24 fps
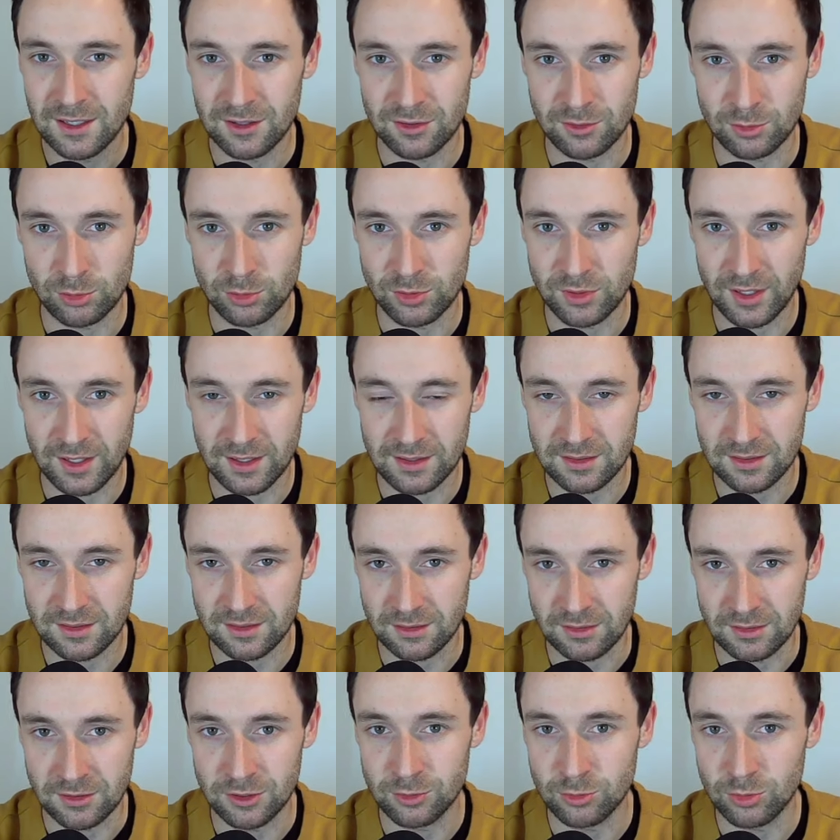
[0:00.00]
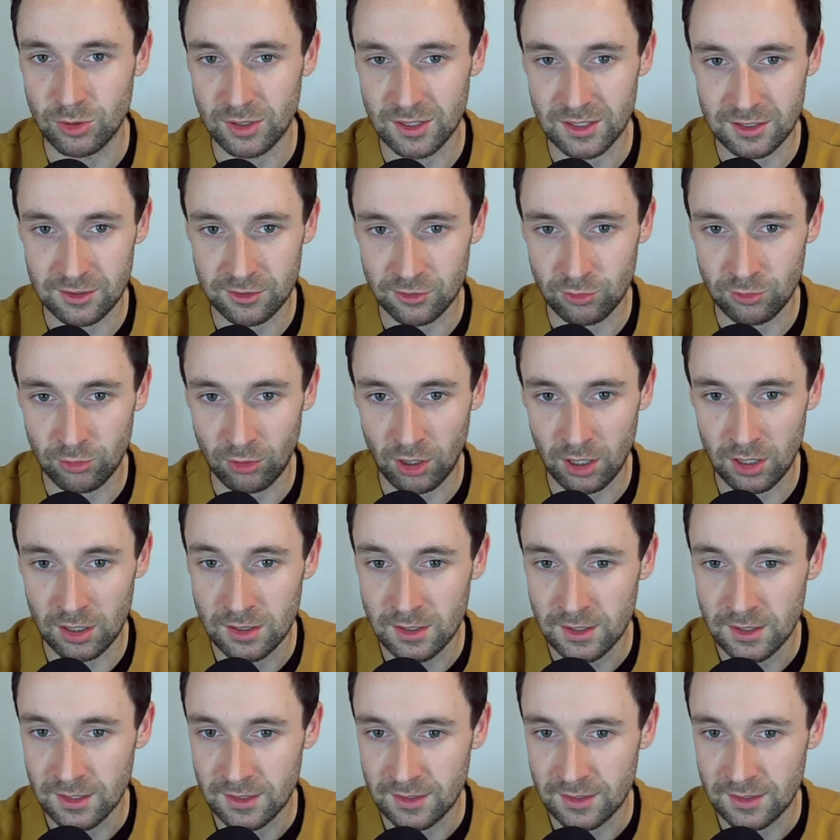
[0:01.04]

sodass Juri Knorr